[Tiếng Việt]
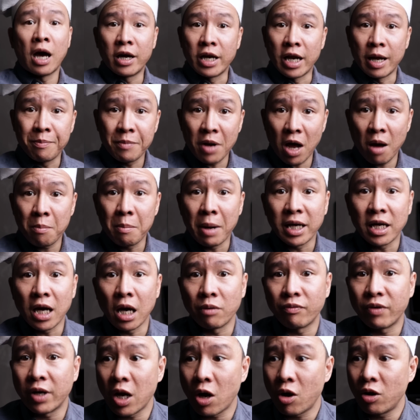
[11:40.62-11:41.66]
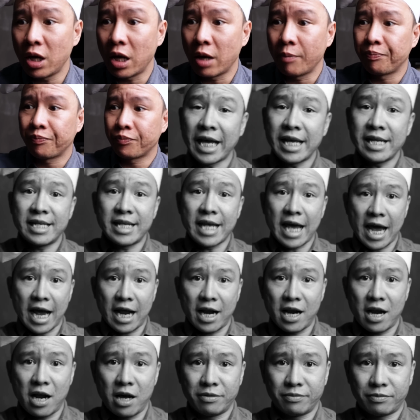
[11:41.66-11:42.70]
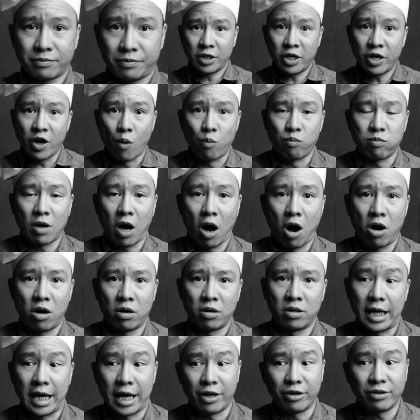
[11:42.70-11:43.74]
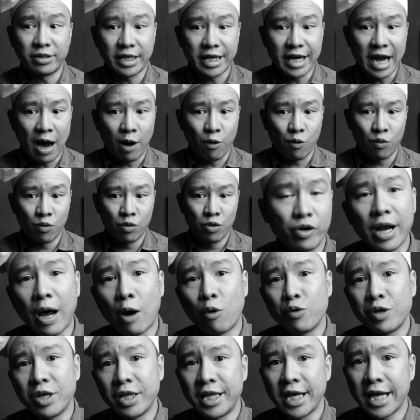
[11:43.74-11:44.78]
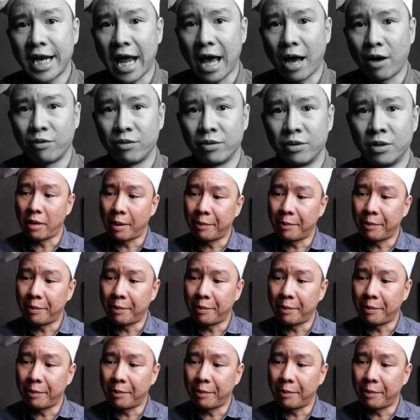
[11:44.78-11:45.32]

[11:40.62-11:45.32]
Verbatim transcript: Thời điểm đó bạn cần phải nói là cái xe đó đó nó đụng con là nó sẽ đau, nó đau như thế nào.